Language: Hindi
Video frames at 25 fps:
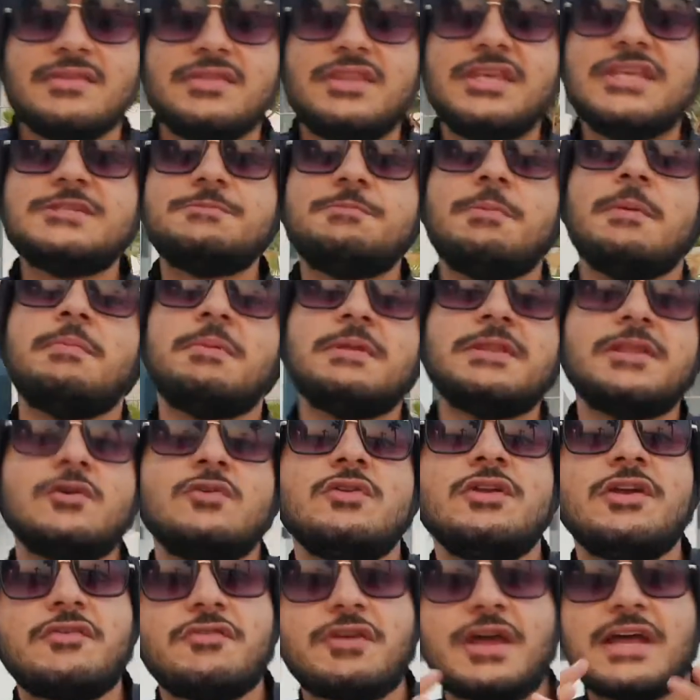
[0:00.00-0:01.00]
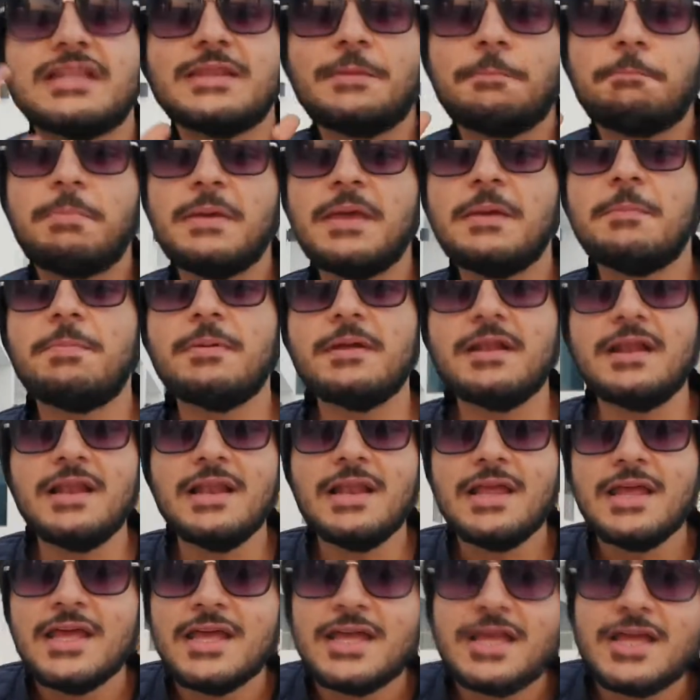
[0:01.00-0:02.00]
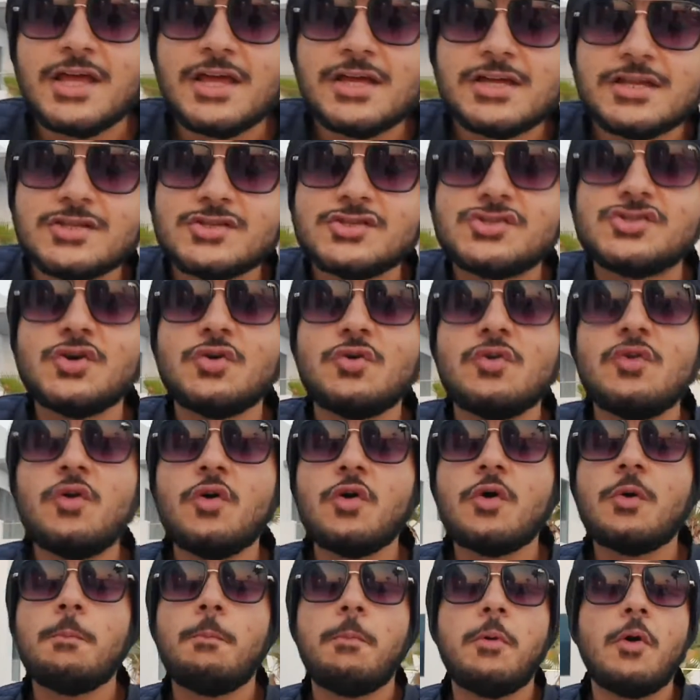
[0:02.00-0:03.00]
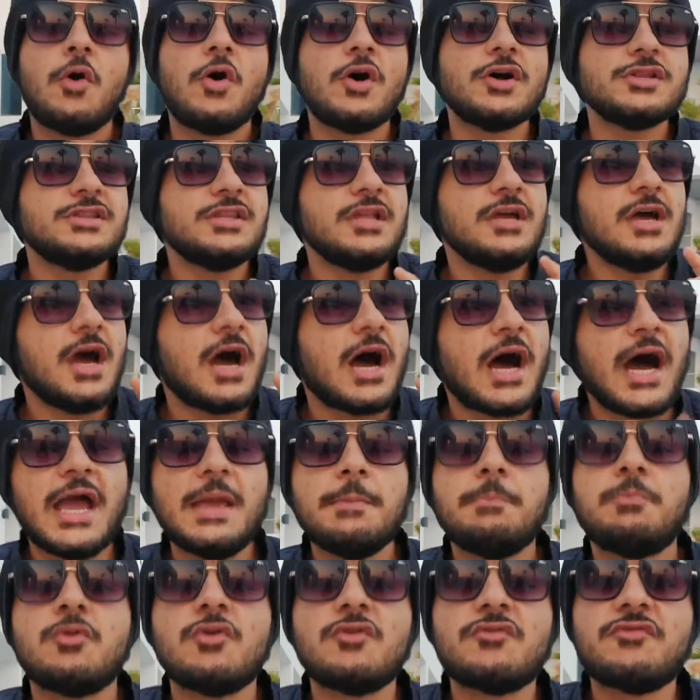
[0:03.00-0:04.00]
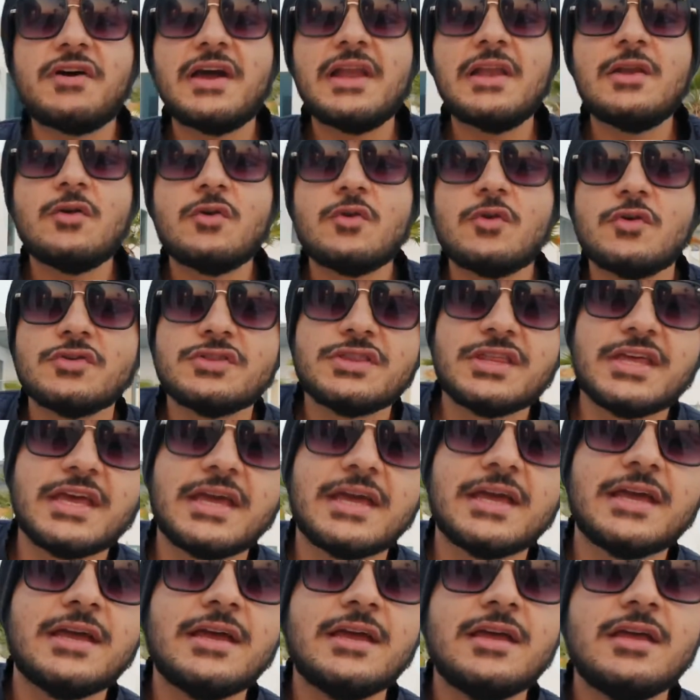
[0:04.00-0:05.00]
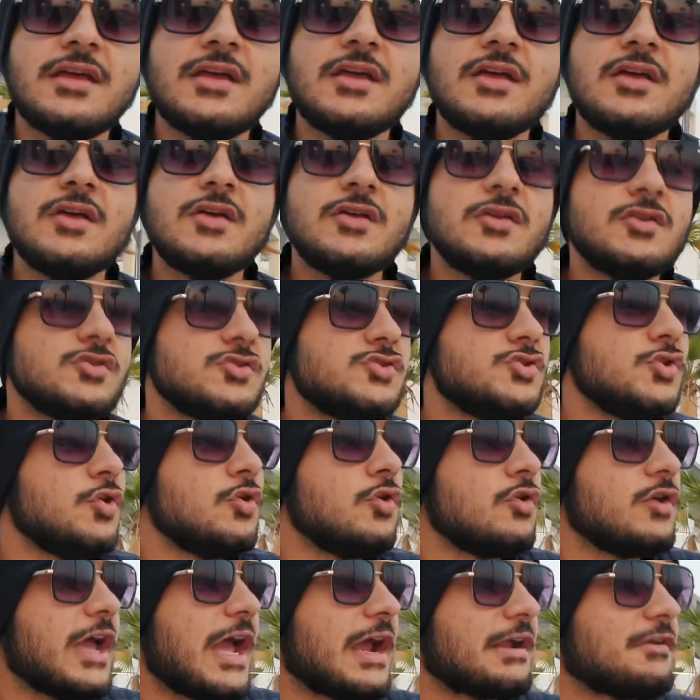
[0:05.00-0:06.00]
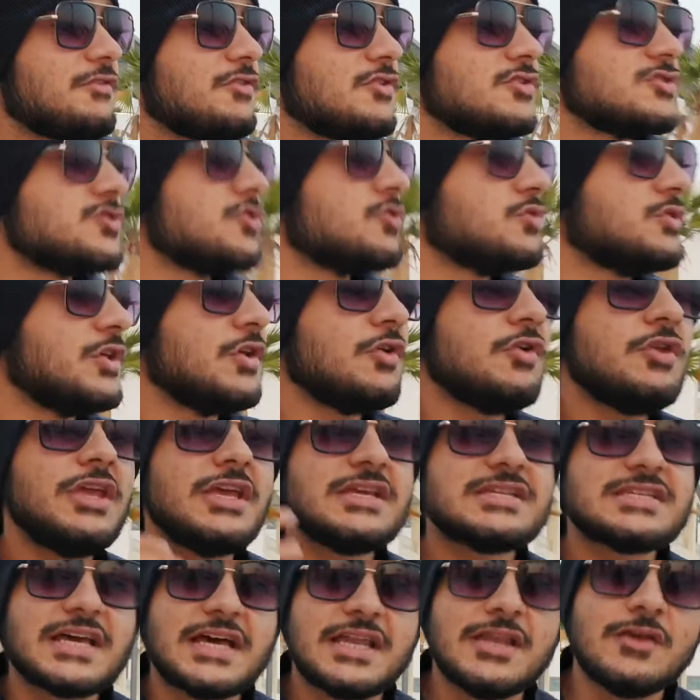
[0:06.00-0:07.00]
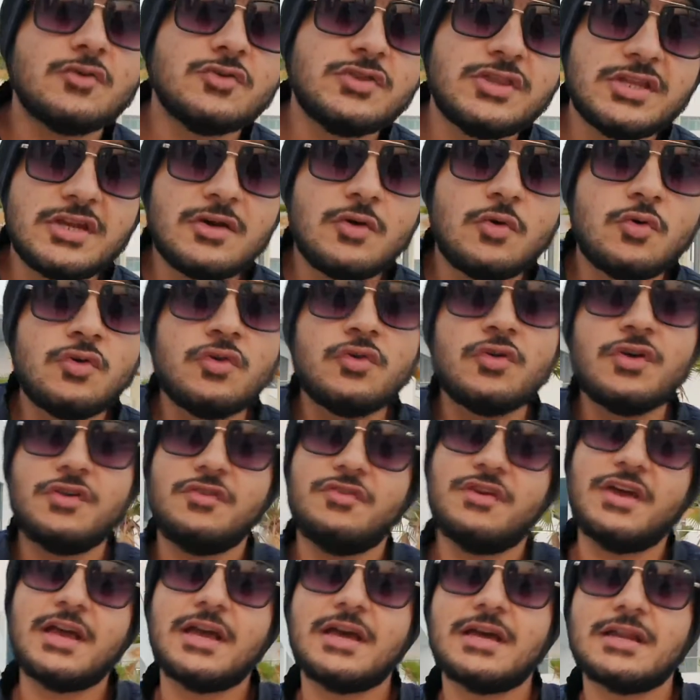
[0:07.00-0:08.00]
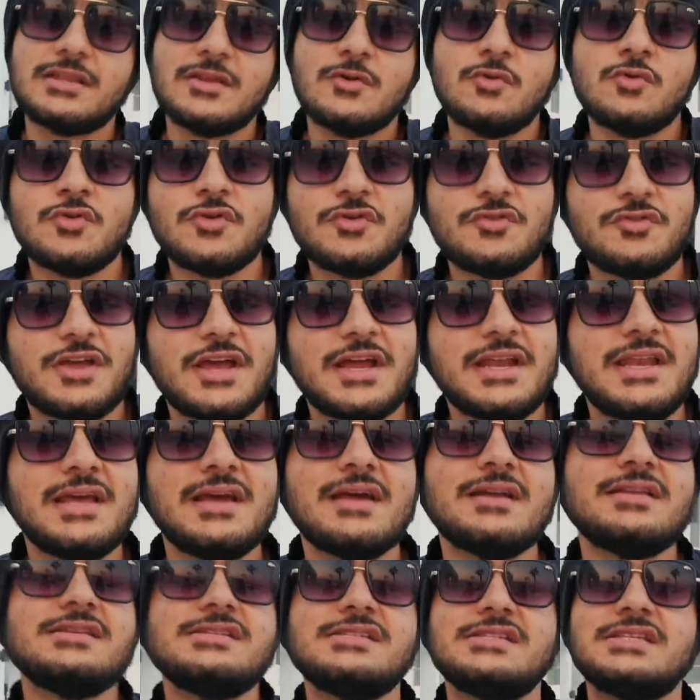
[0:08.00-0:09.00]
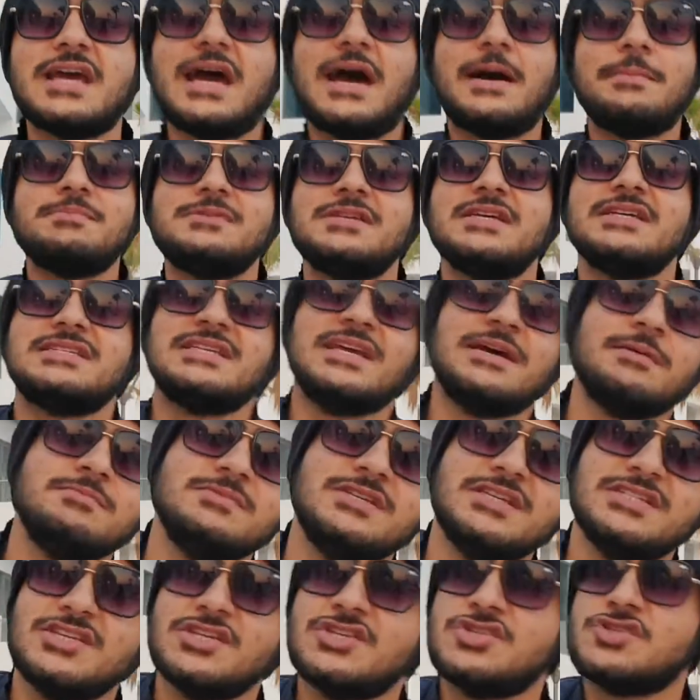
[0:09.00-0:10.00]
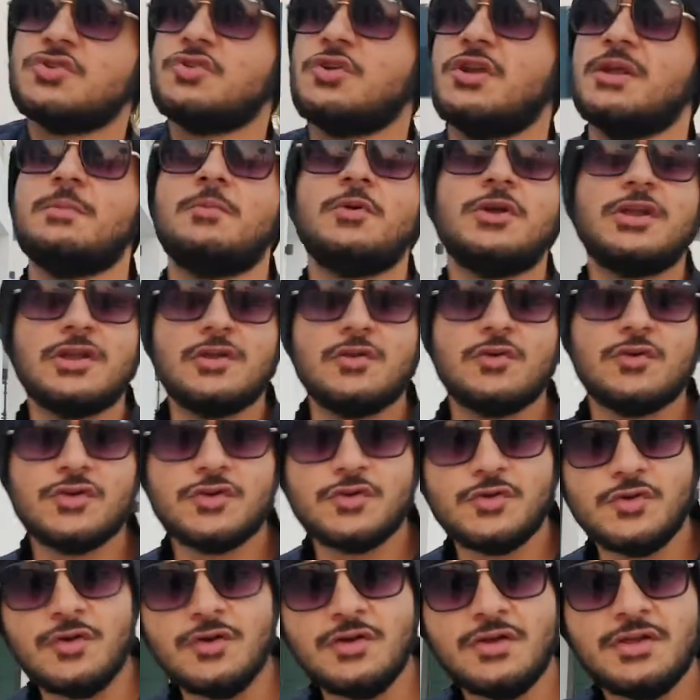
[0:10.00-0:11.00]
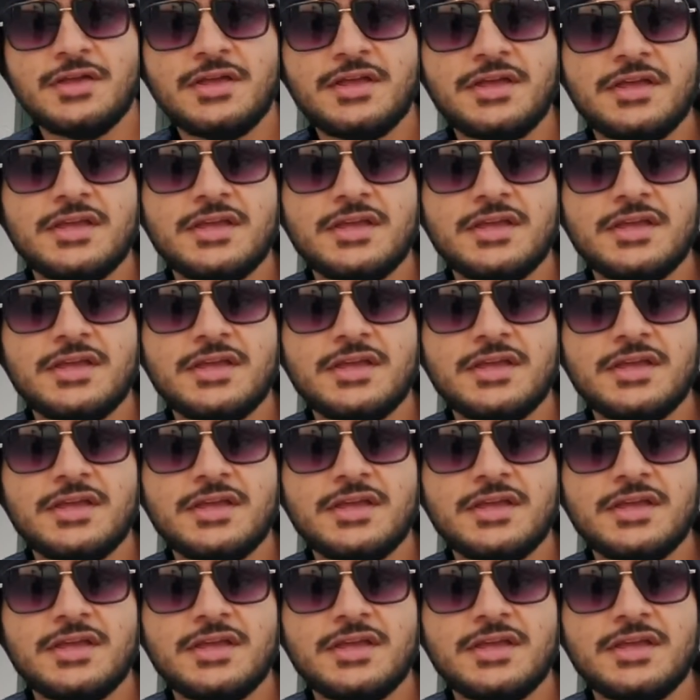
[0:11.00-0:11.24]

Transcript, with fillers: दीज पीपल दे ओनली ट्रैक द पीपल जो लोग बहुत ना हाई प्रोफाइल लोग होते हैं जो लोग एक्टर्स होते हैं और ये सारे होते हैं ना उनको ही ट्रैक करते हैं उनको ट्रैक नहीं करते जैसे आप जैसे हम जैसे छोटे मोटे लोग यू you नो know,